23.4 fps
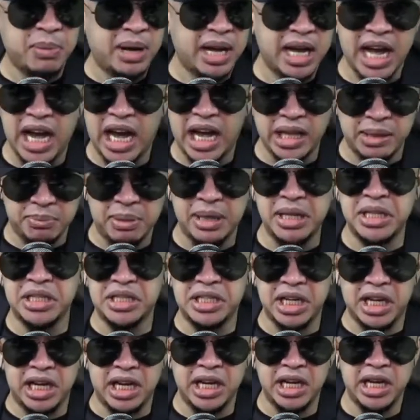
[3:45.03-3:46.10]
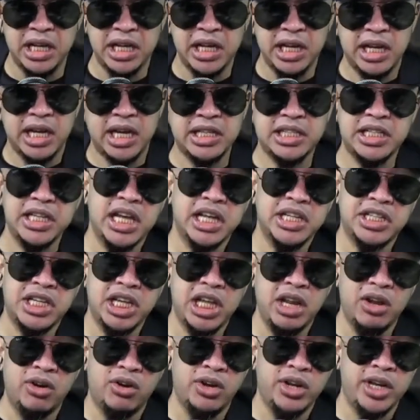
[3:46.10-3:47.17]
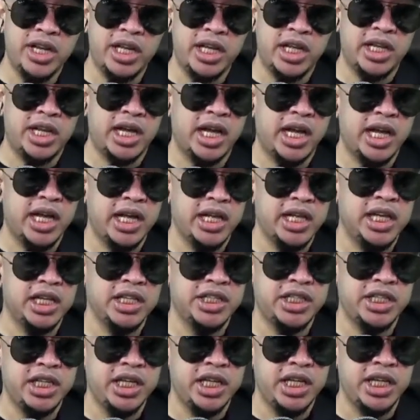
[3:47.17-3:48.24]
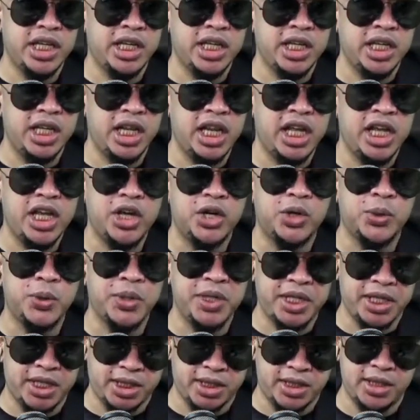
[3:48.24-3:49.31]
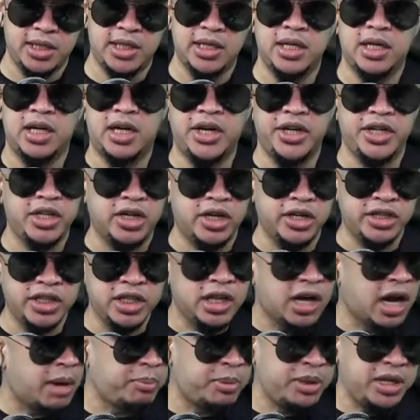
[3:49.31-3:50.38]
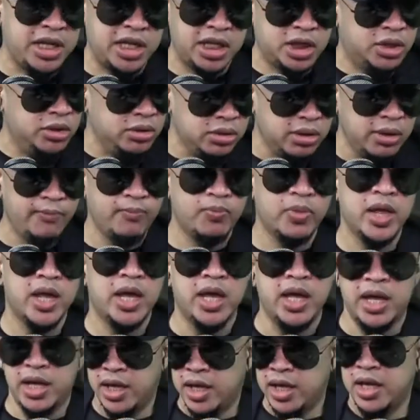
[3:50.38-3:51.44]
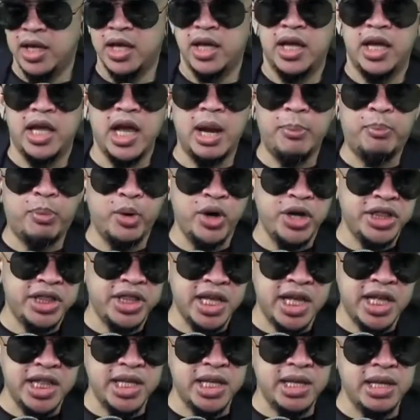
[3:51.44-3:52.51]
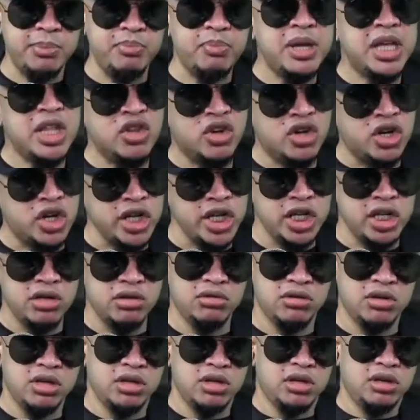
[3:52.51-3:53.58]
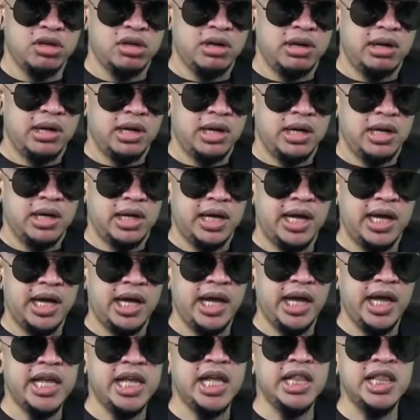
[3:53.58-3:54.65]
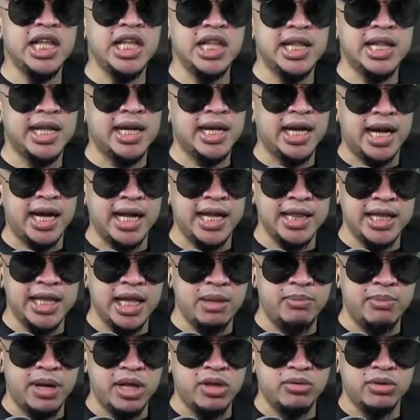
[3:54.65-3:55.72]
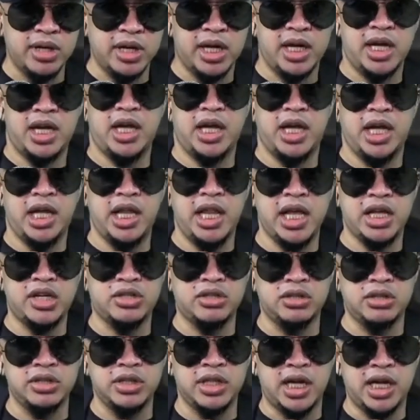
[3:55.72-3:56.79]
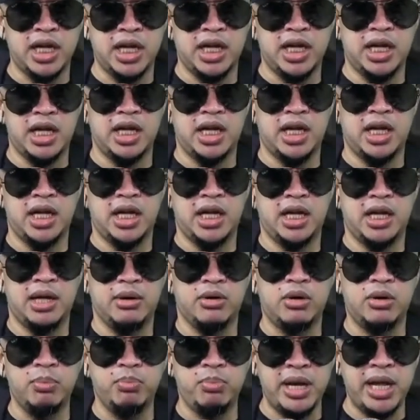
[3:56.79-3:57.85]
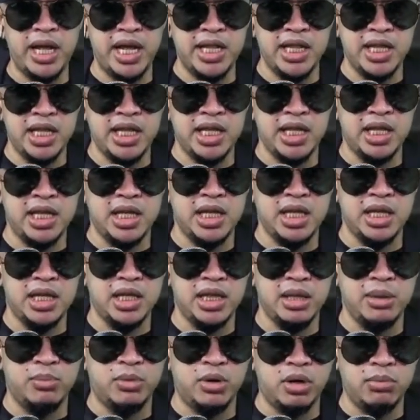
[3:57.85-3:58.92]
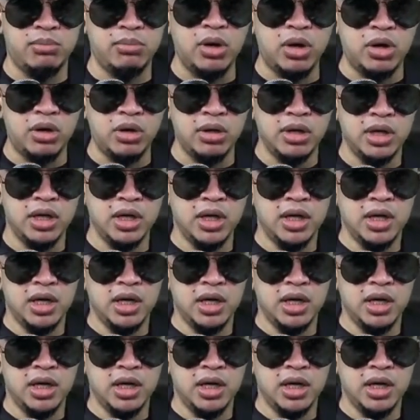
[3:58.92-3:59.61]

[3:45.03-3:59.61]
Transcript: na mag advance siyang kasi yan si Lonin, ha? Yan si Leonin. Ha? Arte-arte ng apelido. E appointee yan ni Pinoy. Ah, ayan din na nag-handle ba nung uh, ah, election na uh, complaint ni, ni Bongbong